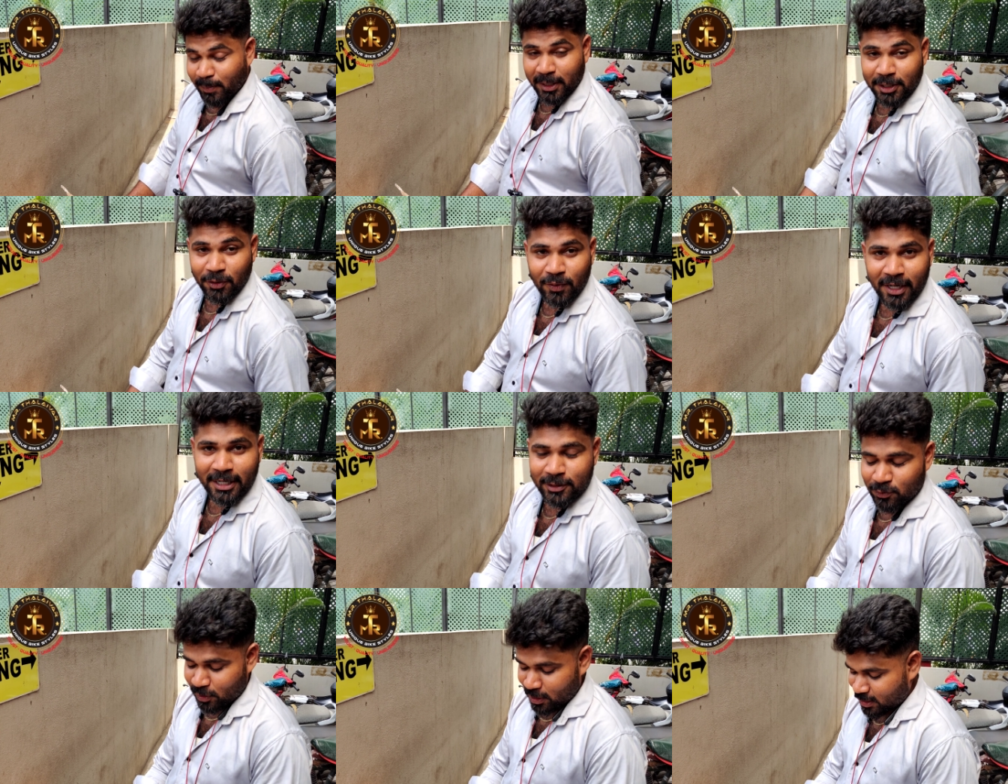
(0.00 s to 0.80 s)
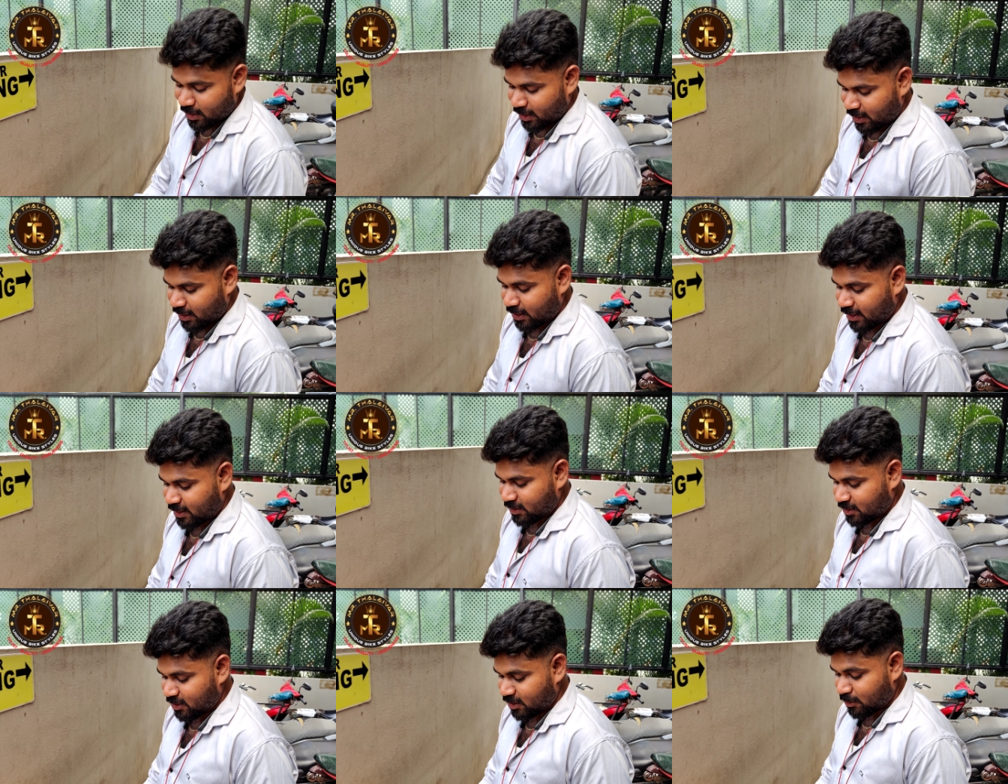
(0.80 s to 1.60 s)
மற்றவங்களாம் என்ன சொன்னாங்கன்னா
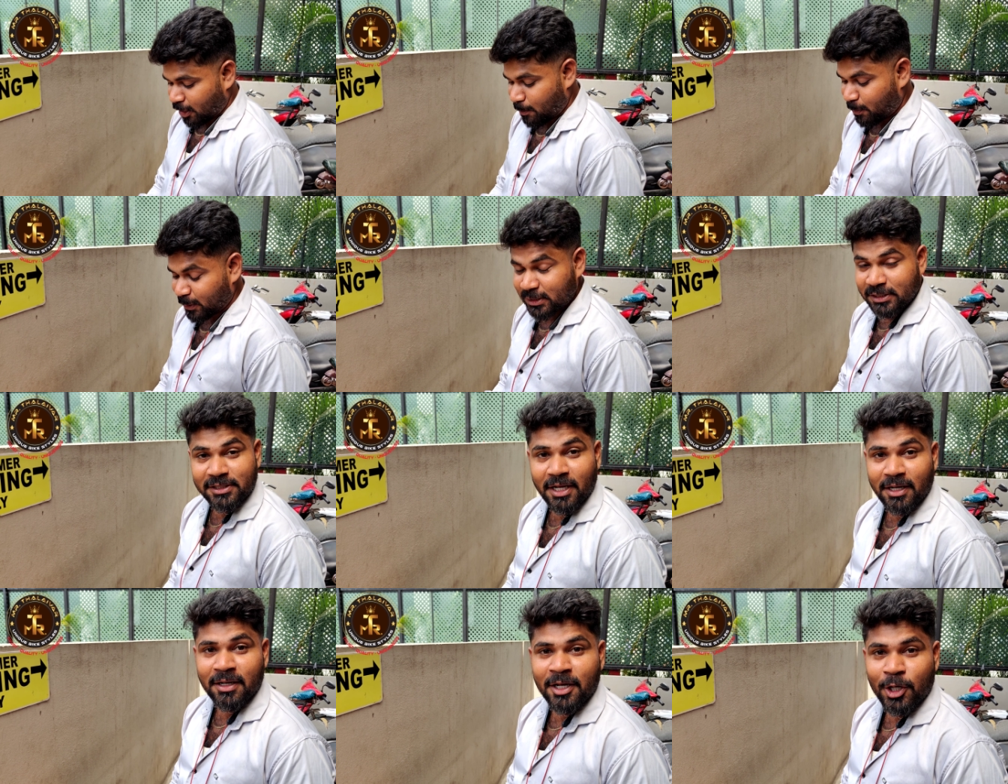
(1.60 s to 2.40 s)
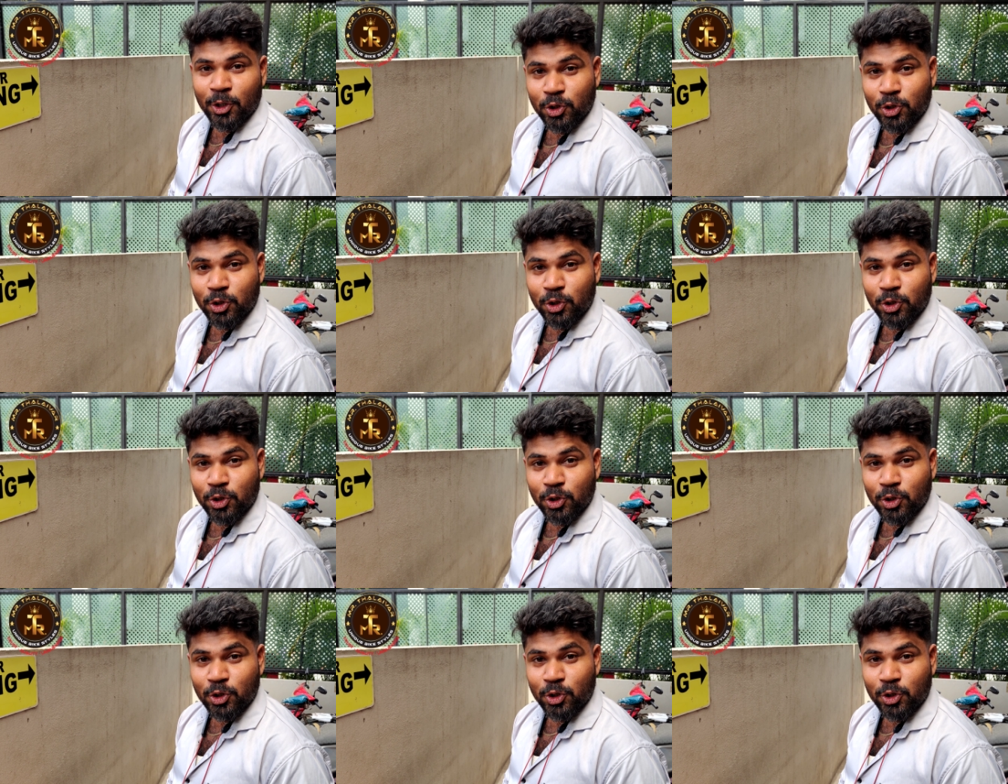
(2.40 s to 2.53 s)
கிட்டத்தட்ட ஒரு நாற்பத்தஞ்சு நாள்